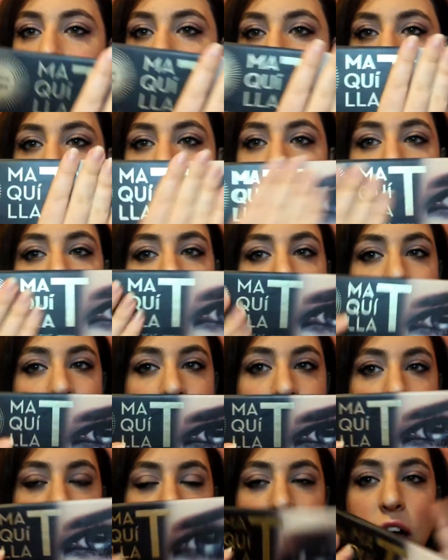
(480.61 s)
così da portare
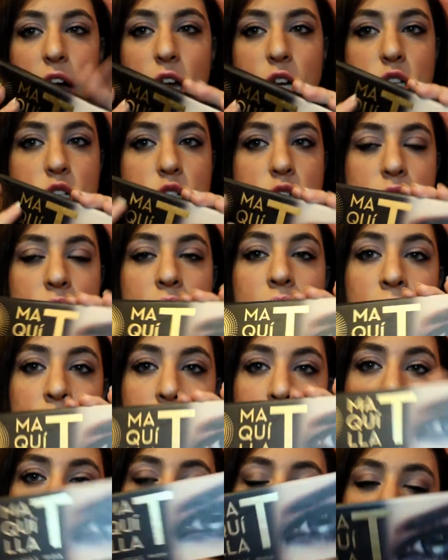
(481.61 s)
nei viaggi
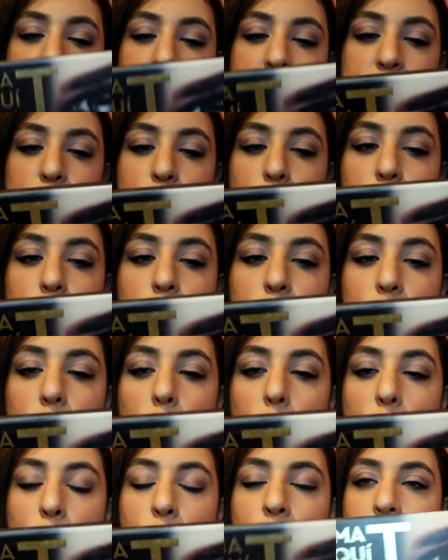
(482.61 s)
è veramente molto
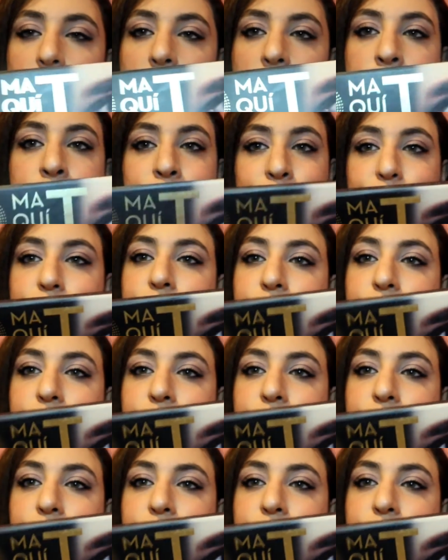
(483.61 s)
comoda